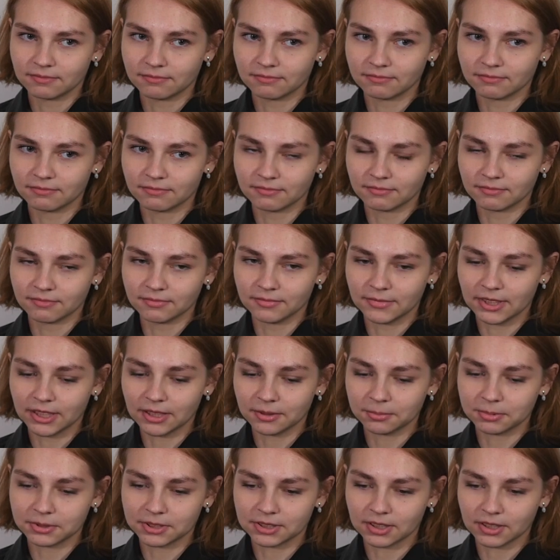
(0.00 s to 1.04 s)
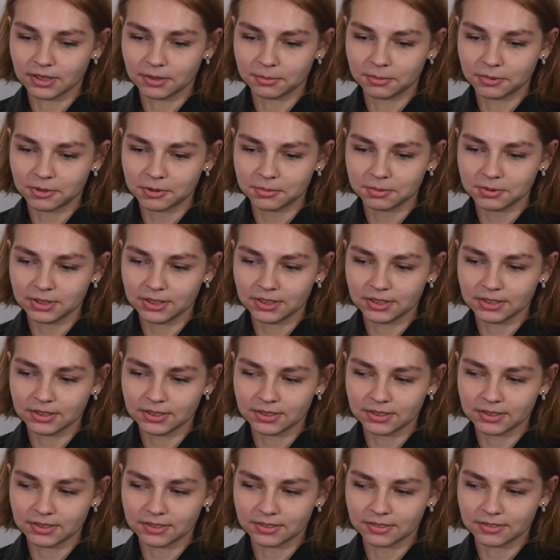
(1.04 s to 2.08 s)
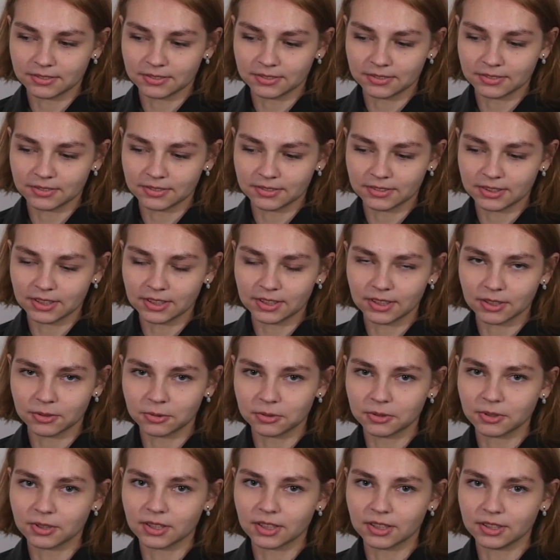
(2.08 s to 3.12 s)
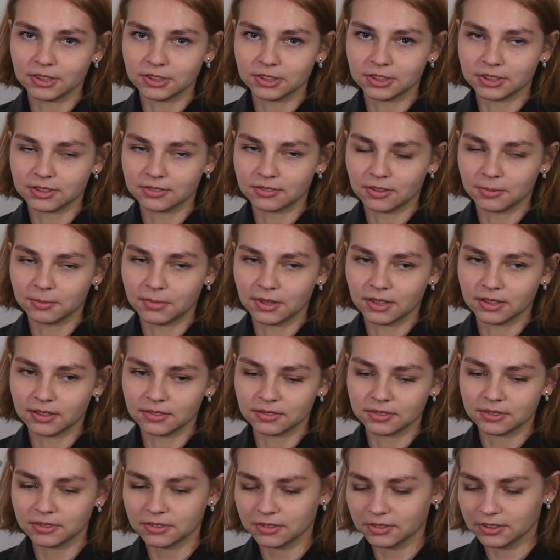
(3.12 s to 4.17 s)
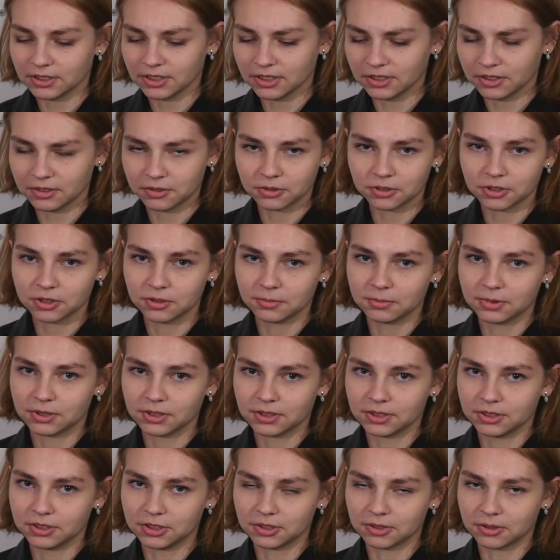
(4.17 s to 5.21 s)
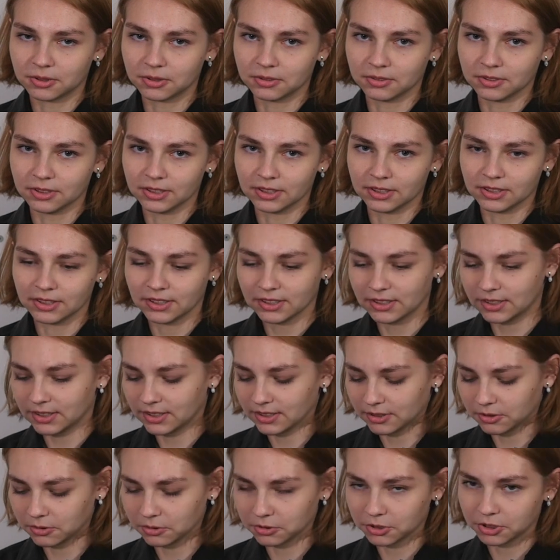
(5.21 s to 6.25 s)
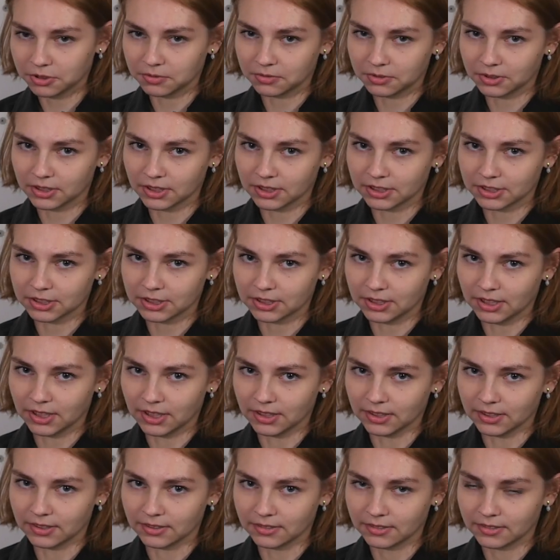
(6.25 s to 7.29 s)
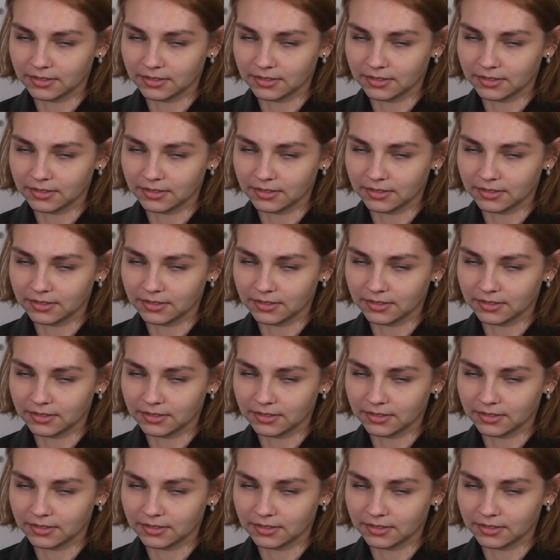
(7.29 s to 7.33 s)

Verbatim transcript: Я писала пробники на такое количество баллов, но я не то чтобы разочарована. Это то, чего я ожидала.